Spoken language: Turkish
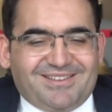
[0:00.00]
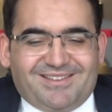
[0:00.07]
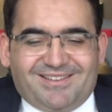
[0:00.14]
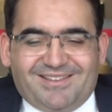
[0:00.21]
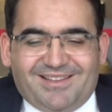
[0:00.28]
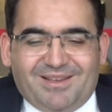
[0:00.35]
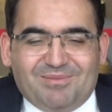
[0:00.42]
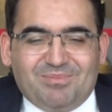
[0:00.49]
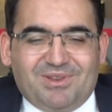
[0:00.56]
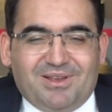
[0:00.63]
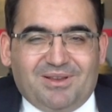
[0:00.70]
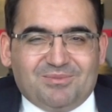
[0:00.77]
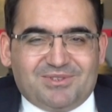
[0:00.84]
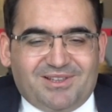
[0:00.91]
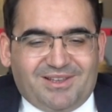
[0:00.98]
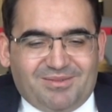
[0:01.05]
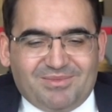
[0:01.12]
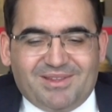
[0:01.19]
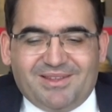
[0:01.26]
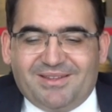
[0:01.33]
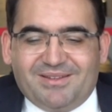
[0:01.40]
Ee, hem binamıza
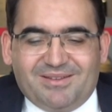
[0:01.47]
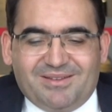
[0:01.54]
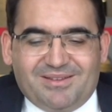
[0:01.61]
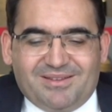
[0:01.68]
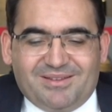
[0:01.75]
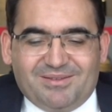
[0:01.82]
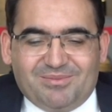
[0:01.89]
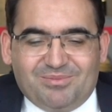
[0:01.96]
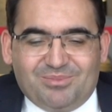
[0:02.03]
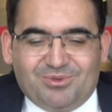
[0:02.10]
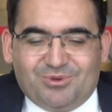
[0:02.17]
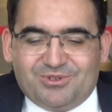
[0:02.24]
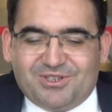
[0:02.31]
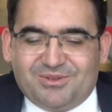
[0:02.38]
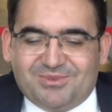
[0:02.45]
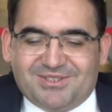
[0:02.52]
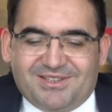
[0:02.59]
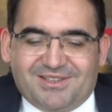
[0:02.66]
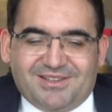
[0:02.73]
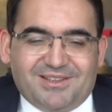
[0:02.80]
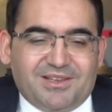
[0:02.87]
hem de e,
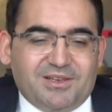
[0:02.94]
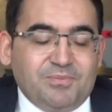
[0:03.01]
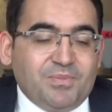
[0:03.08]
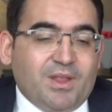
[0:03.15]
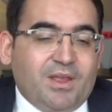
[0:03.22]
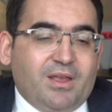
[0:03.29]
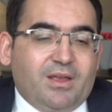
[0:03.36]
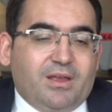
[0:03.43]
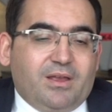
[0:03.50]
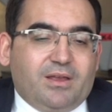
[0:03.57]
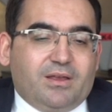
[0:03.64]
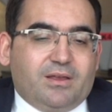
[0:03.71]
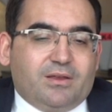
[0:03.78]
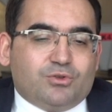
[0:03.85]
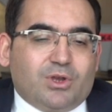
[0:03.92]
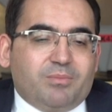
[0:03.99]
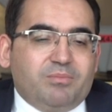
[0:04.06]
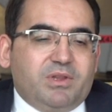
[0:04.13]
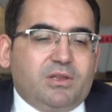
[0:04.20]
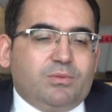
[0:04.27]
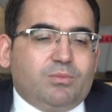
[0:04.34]
projemize diyelim. Ee, şu an
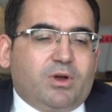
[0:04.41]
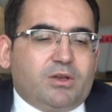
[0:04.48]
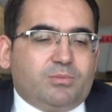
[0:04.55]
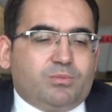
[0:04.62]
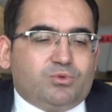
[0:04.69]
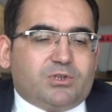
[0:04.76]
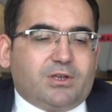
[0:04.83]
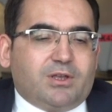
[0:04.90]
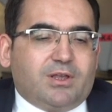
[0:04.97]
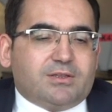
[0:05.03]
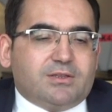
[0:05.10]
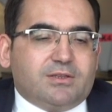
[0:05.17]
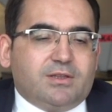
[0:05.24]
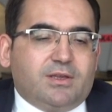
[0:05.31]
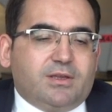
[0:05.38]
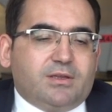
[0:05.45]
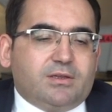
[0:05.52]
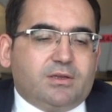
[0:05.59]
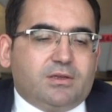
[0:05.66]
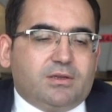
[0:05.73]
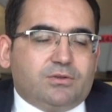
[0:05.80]
Milli Muharip Uçak
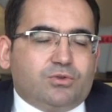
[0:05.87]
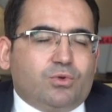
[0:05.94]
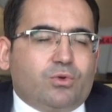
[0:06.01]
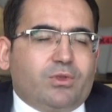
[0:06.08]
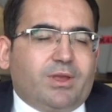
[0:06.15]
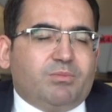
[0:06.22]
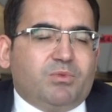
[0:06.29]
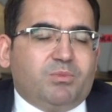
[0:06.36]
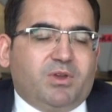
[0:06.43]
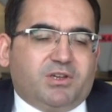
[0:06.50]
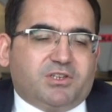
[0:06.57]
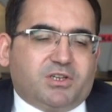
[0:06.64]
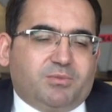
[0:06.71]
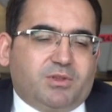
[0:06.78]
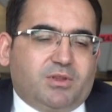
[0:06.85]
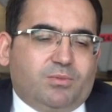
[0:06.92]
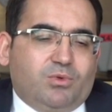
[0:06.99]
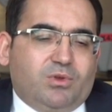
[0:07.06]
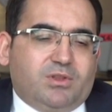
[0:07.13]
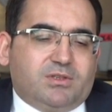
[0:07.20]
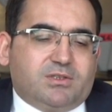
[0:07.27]
aslında e, çok önemli bir aşamada
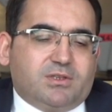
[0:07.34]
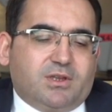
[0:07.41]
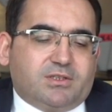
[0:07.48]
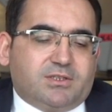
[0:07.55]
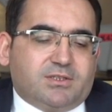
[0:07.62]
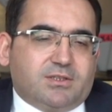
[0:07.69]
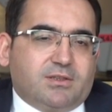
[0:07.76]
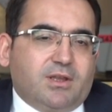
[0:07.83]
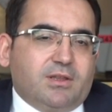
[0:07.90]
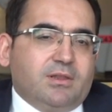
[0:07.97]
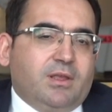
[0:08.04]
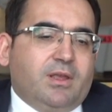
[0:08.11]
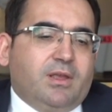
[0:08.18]
mühendislik açısından.